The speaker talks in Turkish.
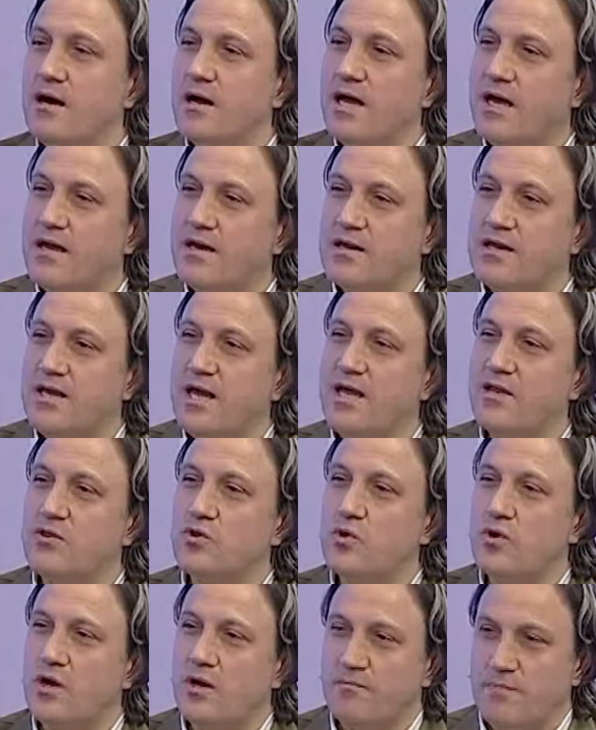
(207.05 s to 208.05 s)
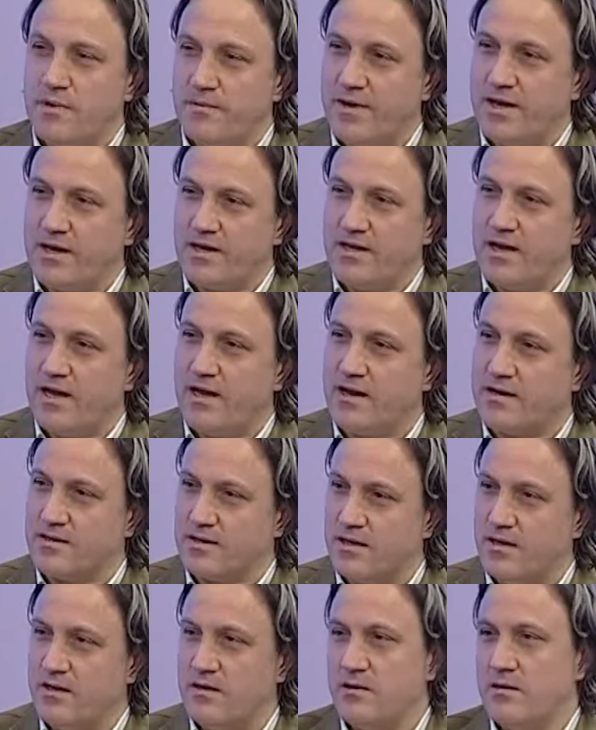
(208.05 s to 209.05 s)
Erken doğan
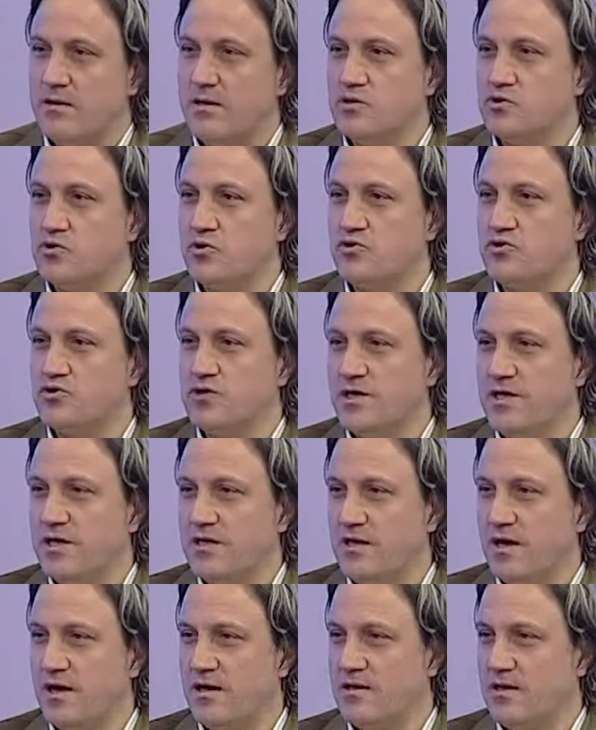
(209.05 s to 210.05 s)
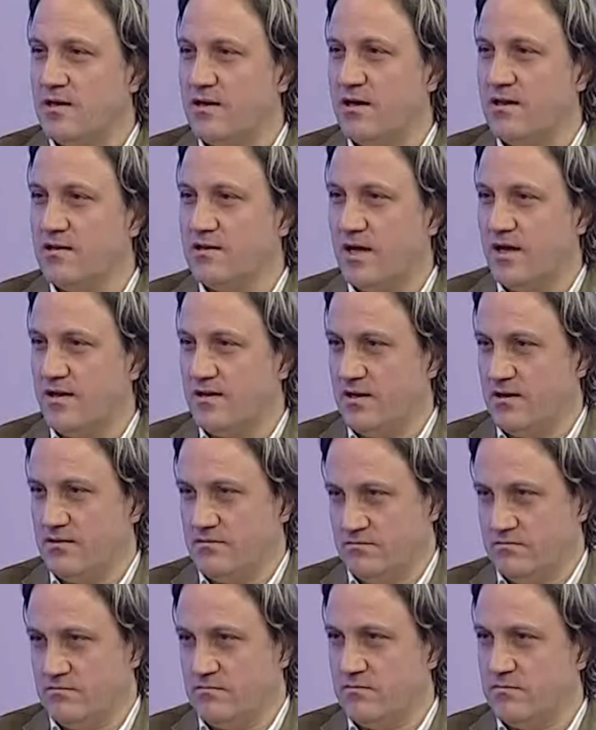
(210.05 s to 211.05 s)
bebeklerde e, sonuçta 7 aydan 6 aydan
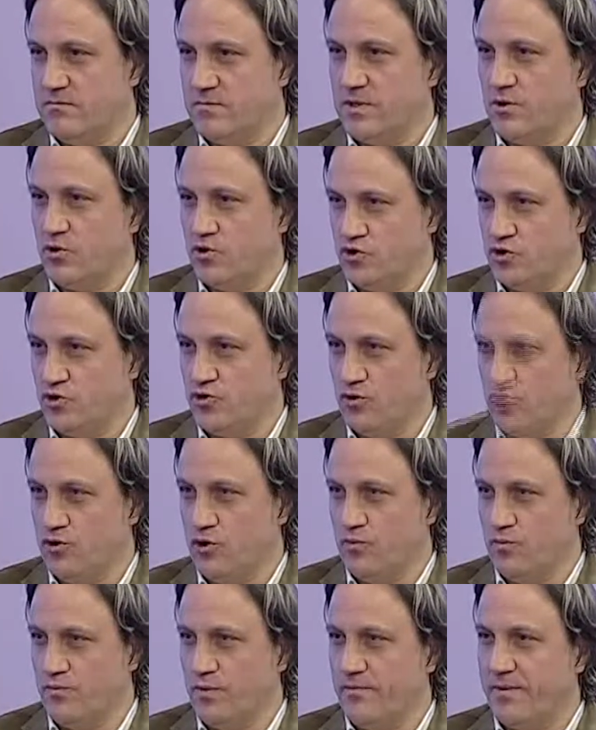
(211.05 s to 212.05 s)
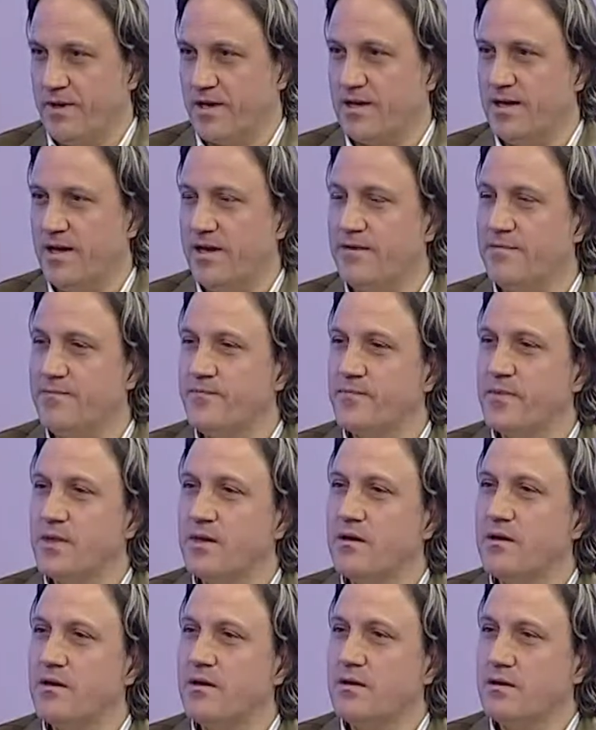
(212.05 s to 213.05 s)
küçük oluyor bu bebekler
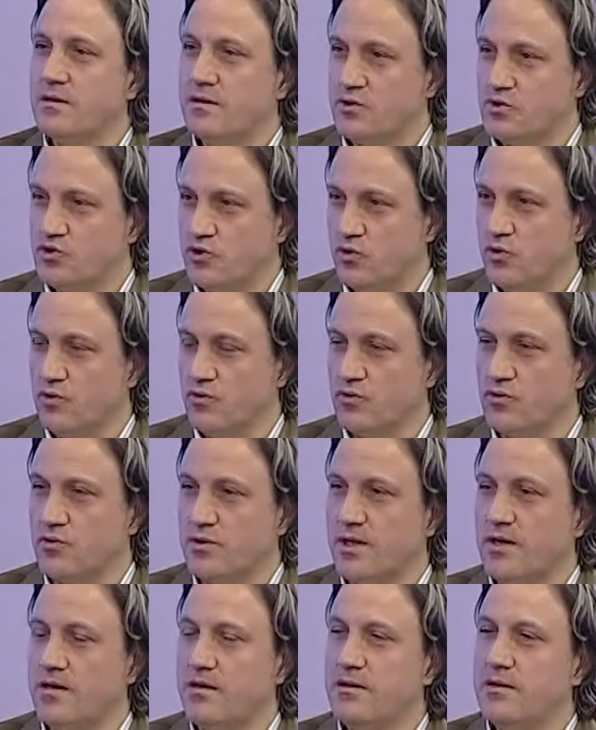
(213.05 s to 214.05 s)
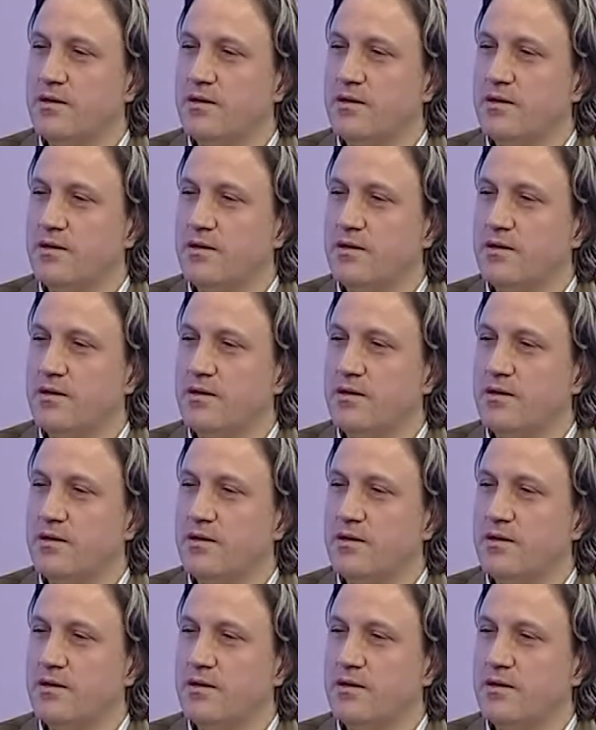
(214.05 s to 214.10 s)
çoğunlukla.